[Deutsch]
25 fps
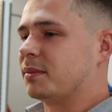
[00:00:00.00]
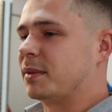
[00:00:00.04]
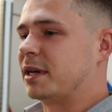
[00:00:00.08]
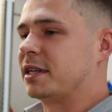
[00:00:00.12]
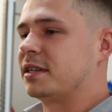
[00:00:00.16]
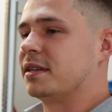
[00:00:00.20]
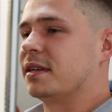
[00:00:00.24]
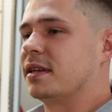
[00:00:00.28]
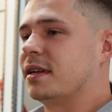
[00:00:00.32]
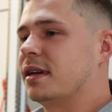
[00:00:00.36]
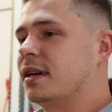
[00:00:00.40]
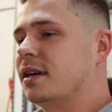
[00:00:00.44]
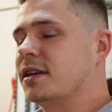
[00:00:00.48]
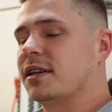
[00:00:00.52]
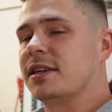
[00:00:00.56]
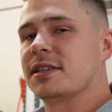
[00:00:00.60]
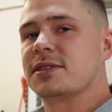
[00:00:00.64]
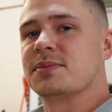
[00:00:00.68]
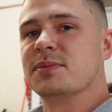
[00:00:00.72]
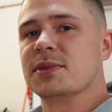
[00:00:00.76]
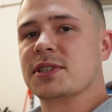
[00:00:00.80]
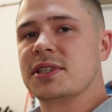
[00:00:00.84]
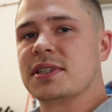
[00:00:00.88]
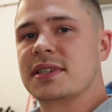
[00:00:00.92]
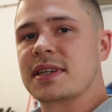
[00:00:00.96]
meinte er, ja, jetzt
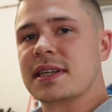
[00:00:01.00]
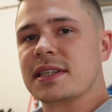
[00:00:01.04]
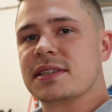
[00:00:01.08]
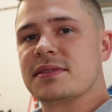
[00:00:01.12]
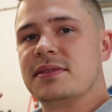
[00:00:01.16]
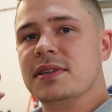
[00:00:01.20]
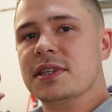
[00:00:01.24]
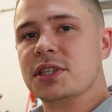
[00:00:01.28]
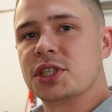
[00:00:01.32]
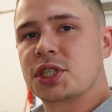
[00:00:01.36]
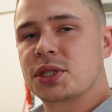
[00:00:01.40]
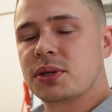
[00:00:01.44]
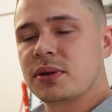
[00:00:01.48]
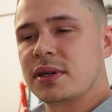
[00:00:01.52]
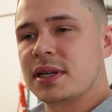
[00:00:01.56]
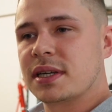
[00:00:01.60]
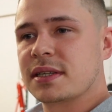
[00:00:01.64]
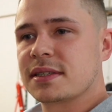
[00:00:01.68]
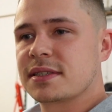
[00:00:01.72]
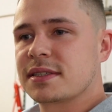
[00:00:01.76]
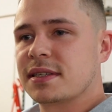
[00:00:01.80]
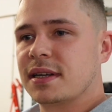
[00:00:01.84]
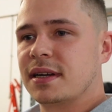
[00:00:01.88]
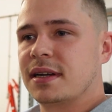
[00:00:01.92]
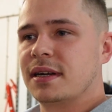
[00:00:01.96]
muss ich ganz viele Steuern
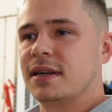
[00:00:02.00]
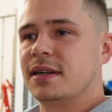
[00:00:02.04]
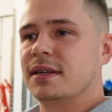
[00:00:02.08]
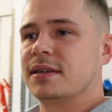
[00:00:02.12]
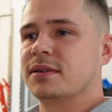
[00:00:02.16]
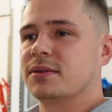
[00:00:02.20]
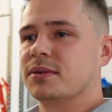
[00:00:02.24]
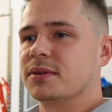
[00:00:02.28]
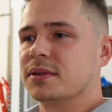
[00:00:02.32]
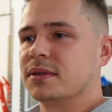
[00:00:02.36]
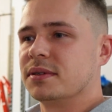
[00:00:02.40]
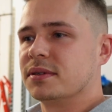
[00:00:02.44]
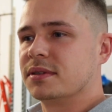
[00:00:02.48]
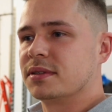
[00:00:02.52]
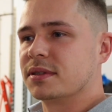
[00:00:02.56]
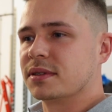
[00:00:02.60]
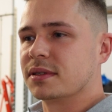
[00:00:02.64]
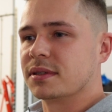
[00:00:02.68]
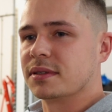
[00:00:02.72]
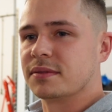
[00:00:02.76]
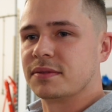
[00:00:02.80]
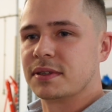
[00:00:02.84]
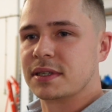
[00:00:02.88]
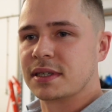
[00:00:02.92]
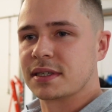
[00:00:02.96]
zahlen und
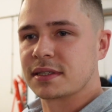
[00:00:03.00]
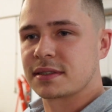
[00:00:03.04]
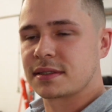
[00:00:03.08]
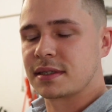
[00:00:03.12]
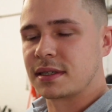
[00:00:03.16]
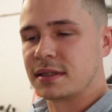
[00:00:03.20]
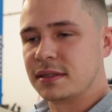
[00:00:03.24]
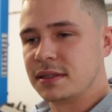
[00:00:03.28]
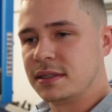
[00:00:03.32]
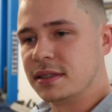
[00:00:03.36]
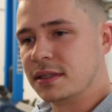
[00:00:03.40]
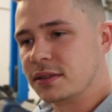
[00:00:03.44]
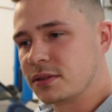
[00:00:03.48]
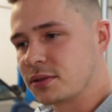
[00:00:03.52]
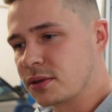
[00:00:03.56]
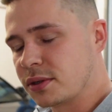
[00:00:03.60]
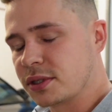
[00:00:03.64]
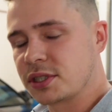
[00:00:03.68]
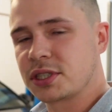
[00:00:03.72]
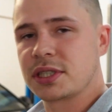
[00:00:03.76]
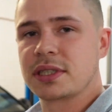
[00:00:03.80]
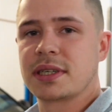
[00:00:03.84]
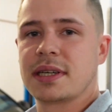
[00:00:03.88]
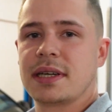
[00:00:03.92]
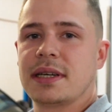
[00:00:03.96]
äh, wenn das dann hier in
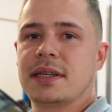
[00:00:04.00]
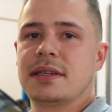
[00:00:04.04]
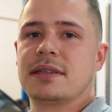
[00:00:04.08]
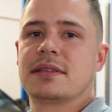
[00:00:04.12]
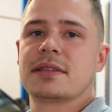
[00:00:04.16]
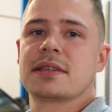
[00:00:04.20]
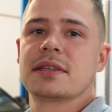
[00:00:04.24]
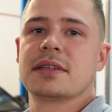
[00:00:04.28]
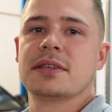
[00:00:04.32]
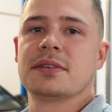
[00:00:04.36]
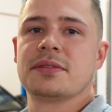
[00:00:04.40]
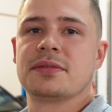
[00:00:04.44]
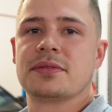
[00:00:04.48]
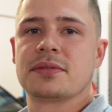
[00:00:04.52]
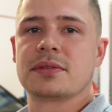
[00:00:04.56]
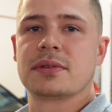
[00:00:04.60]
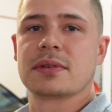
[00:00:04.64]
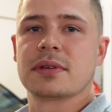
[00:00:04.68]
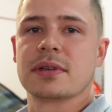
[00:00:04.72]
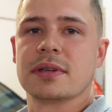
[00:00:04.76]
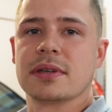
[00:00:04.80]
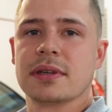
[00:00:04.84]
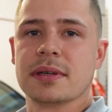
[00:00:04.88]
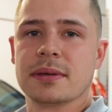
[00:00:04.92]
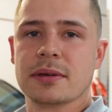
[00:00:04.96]
Deutschland eintrifft,
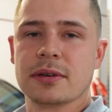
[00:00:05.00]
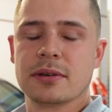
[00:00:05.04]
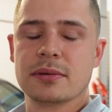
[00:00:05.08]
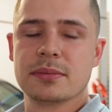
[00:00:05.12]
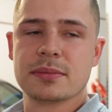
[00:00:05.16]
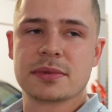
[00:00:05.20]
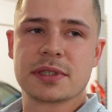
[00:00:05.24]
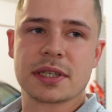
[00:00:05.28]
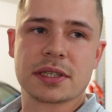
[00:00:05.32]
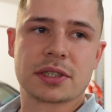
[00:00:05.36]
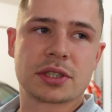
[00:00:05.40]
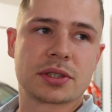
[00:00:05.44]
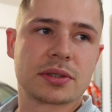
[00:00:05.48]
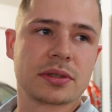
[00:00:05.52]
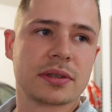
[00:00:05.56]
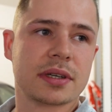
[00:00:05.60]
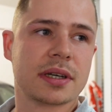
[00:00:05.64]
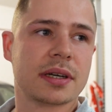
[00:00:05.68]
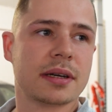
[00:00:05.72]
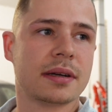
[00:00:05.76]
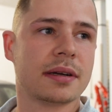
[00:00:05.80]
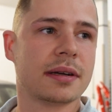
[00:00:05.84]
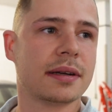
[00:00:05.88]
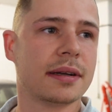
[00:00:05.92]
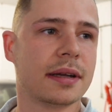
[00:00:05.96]
äh,
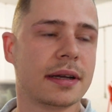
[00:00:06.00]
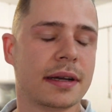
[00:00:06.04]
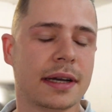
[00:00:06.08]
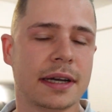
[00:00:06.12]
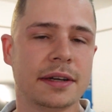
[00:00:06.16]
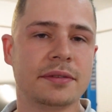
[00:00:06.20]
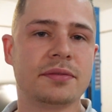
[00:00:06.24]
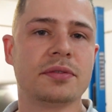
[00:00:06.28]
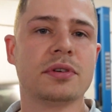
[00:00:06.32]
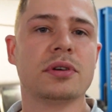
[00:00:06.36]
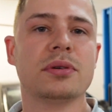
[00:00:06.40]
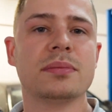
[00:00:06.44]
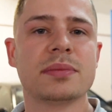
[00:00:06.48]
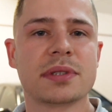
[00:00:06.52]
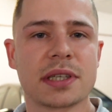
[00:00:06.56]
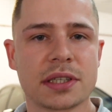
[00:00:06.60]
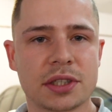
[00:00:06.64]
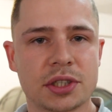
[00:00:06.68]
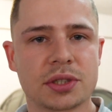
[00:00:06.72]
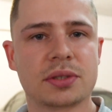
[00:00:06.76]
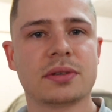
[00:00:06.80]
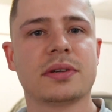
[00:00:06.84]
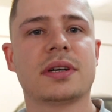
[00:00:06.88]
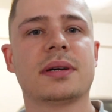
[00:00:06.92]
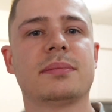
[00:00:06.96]
Umsatzsteuer,
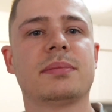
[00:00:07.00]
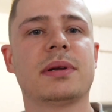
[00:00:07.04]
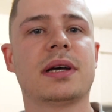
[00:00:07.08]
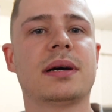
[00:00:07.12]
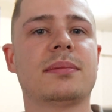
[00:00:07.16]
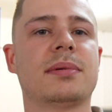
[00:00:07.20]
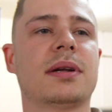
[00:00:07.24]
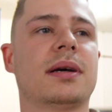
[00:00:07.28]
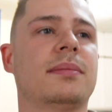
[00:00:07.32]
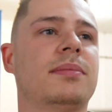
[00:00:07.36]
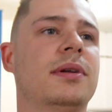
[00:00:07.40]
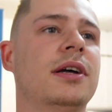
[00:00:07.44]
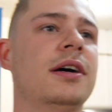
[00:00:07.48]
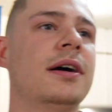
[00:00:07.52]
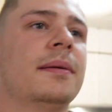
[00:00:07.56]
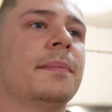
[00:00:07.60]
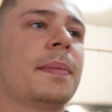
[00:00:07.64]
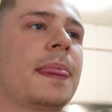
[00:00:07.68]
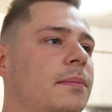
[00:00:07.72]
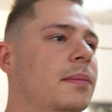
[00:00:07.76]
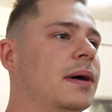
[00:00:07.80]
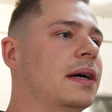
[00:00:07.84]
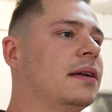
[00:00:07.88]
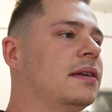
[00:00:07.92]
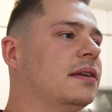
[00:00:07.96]
Einfuhrumsatzsteuer, bla bla bla,
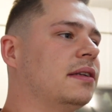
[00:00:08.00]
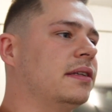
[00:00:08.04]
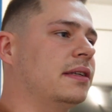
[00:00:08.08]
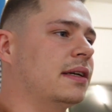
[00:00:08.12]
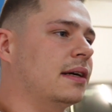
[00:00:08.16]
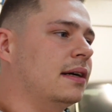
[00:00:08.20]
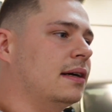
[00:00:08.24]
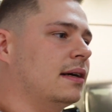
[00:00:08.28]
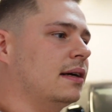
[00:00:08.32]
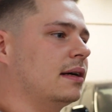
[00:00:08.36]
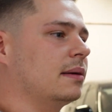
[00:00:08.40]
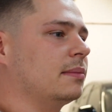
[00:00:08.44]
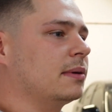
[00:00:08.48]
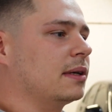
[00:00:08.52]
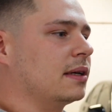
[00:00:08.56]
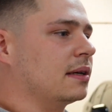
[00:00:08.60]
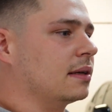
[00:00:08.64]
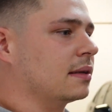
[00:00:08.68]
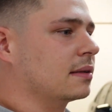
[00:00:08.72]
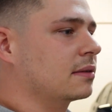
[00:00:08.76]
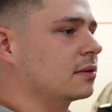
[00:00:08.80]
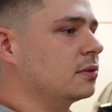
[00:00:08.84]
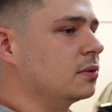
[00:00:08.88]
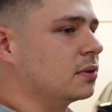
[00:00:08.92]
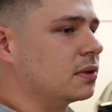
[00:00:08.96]
meinte ich, ja,
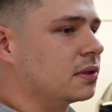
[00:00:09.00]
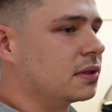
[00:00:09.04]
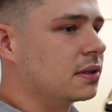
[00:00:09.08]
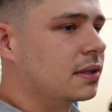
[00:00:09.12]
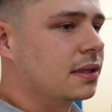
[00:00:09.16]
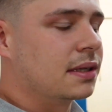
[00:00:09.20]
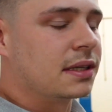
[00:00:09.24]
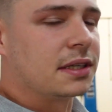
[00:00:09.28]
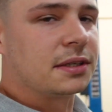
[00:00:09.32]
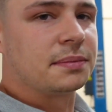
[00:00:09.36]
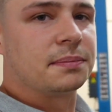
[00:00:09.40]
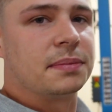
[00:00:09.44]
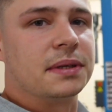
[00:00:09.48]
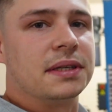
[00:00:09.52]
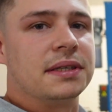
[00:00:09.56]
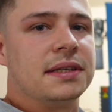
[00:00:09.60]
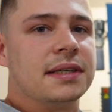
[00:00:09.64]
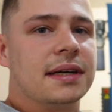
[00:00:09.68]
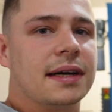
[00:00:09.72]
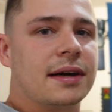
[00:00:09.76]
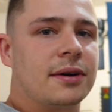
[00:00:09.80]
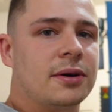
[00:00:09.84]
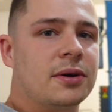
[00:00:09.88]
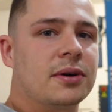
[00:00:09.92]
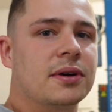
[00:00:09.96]
aber gut, ich bin
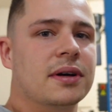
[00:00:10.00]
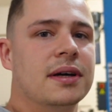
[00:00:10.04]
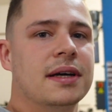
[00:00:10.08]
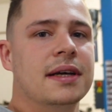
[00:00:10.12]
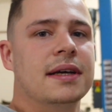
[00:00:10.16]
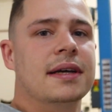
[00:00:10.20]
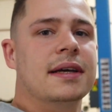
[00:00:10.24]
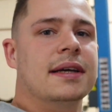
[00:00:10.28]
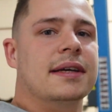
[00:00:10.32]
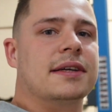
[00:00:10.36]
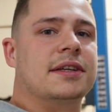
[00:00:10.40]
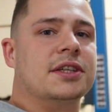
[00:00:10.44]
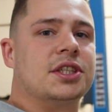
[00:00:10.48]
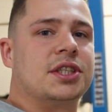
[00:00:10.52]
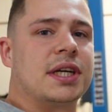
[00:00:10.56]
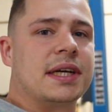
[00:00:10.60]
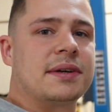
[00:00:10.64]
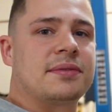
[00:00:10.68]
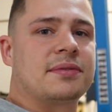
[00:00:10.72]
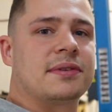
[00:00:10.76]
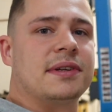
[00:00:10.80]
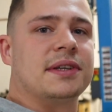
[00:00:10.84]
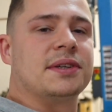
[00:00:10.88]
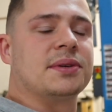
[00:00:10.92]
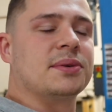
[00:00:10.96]
hier auch
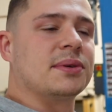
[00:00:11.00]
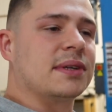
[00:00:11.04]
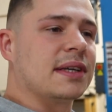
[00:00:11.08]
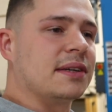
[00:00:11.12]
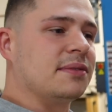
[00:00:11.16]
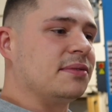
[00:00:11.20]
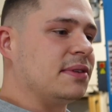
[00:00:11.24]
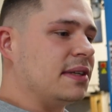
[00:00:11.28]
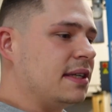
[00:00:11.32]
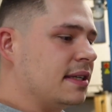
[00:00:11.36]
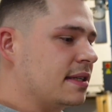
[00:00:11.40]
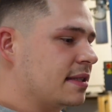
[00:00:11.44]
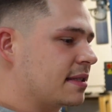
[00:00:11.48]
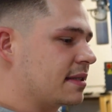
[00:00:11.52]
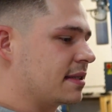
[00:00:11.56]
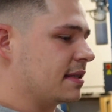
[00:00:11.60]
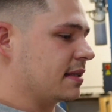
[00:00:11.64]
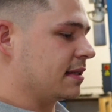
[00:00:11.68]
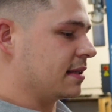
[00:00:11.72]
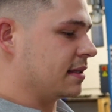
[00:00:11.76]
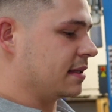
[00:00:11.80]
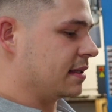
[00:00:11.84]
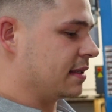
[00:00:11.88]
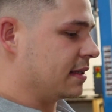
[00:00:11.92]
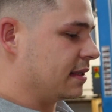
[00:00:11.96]
geschäftlich unterwegs,
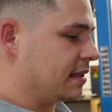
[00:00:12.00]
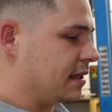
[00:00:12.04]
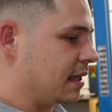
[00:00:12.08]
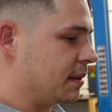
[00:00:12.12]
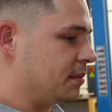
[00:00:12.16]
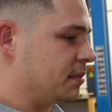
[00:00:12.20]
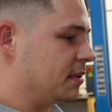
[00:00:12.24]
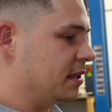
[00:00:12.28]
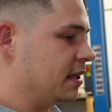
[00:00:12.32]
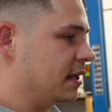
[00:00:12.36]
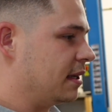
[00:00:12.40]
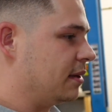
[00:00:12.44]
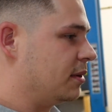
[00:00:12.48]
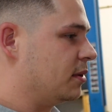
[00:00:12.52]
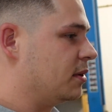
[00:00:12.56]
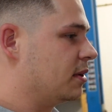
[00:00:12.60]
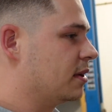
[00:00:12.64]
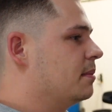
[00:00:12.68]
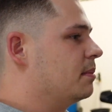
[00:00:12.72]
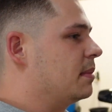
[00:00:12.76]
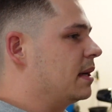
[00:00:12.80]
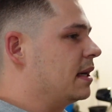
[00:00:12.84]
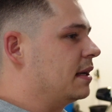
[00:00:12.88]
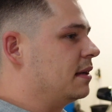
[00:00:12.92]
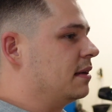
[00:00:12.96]
äh, ich habe hier auch
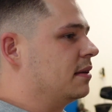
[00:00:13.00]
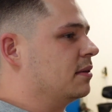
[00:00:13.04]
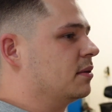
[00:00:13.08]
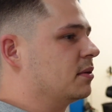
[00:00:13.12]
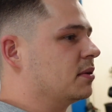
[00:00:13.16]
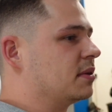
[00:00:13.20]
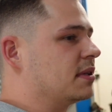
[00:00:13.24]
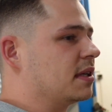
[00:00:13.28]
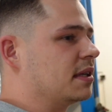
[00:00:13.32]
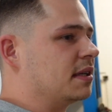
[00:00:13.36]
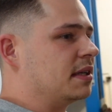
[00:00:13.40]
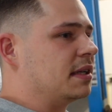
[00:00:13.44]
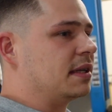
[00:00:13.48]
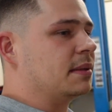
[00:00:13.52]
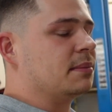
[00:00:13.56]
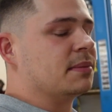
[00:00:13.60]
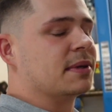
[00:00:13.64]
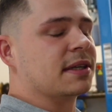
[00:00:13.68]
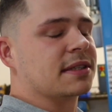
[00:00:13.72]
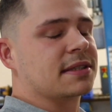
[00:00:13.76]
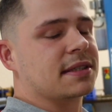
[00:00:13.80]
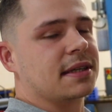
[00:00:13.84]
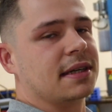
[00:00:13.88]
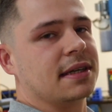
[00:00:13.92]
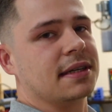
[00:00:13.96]
mein Unternehmen,
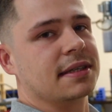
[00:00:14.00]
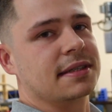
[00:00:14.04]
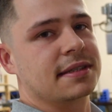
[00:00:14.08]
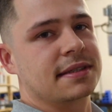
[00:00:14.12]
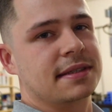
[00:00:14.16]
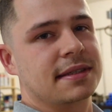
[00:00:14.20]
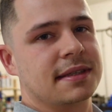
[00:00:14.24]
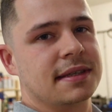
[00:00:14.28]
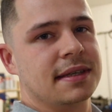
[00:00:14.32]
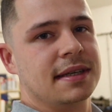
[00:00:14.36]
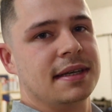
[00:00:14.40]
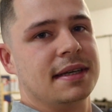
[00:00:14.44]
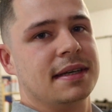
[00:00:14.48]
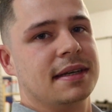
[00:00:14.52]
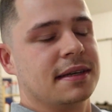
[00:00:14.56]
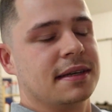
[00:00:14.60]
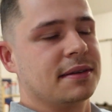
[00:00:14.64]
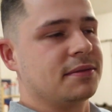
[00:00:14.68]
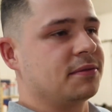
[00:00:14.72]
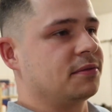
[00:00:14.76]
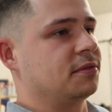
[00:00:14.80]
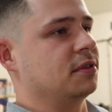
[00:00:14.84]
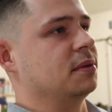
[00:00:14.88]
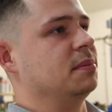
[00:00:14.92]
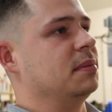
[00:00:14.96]
das heißt,
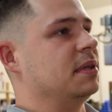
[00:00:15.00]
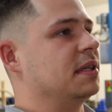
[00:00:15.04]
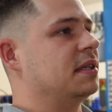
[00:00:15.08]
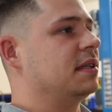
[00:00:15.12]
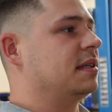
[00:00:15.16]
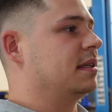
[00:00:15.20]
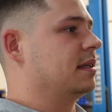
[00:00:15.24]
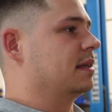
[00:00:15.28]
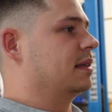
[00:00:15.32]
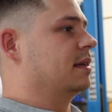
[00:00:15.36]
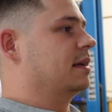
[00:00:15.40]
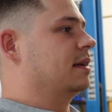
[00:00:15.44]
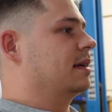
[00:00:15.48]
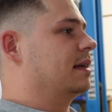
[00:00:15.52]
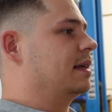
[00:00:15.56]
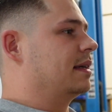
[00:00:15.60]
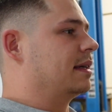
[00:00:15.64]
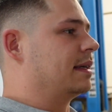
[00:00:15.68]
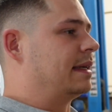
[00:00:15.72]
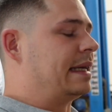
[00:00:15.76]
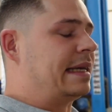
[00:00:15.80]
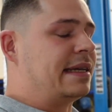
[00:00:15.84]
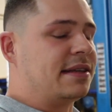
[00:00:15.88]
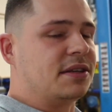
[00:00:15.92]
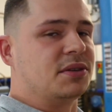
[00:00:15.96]
für mich
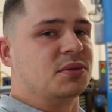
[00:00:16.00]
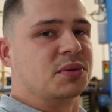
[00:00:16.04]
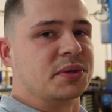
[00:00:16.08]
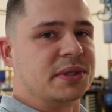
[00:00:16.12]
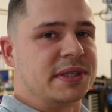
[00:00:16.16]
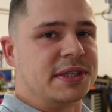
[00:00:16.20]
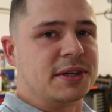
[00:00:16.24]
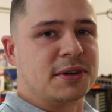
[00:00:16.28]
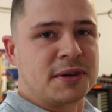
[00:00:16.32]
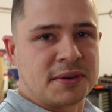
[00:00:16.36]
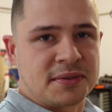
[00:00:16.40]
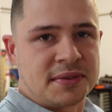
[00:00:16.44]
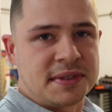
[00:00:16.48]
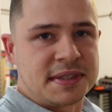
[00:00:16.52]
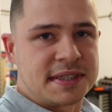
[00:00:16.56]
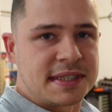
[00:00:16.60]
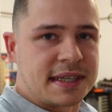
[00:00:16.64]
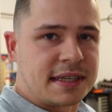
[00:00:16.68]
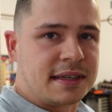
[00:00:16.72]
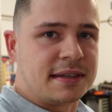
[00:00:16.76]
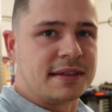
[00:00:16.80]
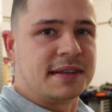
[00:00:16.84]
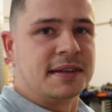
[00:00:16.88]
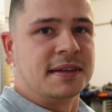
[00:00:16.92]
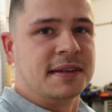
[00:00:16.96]
geht nur die
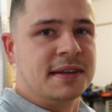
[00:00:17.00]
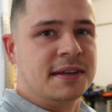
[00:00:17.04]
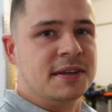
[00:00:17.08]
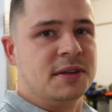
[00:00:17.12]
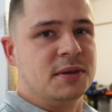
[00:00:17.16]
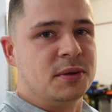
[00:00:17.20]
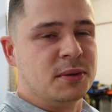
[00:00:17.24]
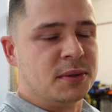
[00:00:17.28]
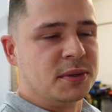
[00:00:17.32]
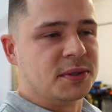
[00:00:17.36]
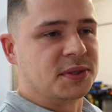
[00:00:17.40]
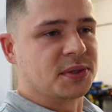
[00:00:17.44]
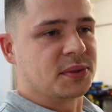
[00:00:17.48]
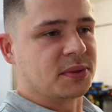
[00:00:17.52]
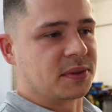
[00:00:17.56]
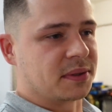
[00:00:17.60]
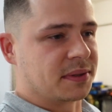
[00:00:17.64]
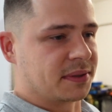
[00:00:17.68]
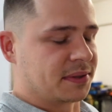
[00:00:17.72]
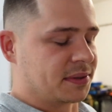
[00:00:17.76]
offizielle Lösung,